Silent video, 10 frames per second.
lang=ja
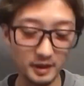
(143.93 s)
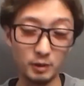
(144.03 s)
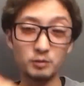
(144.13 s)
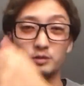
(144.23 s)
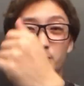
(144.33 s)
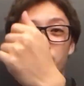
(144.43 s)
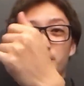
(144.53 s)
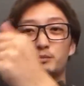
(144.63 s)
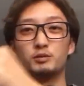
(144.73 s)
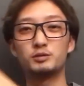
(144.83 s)
いや本当にこれ
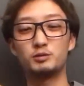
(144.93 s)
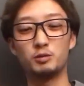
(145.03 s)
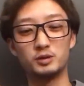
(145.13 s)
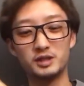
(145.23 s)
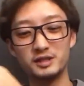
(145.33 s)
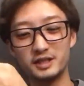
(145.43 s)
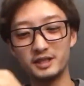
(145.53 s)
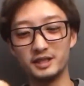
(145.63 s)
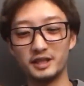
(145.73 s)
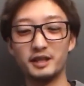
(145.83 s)
ね僕個人的
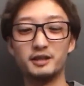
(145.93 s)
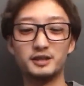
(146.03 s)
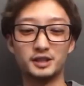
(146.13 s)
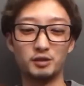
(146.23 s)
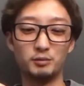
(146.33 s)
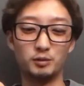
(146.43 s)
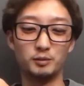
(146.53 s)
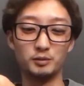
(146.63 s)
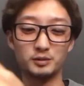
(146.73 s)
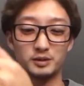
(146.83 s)
な意見なんですけども
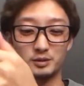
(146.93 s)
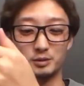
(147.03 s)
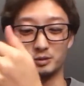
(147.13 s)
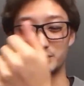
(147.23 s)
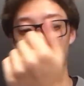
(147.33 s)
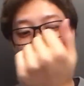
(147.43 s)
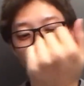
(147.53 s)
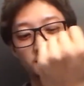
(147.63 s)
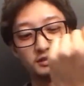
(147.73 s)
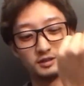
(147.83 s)
ものすごいこれつき
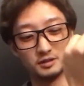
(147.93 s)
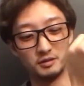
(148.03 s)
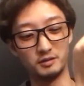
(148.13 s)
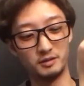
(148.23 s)
にくいんですよ